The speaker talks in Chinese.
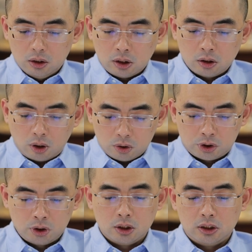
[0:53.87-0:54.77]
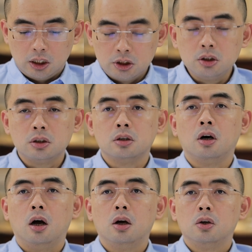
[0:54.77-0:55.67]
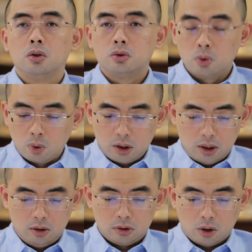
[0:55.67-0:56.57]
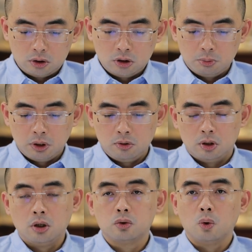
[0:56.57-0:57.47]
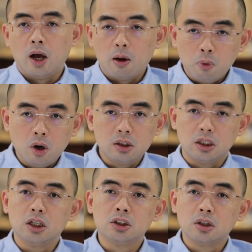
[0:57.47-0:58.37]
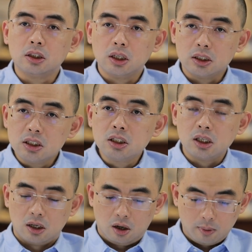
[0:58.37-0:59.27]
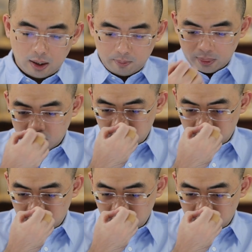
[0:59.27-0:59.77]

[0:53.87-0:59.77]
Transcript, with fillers: 他的导师呢也是一个中国人，导师的名字呢叫董海波，也是呢这个音译，好吧。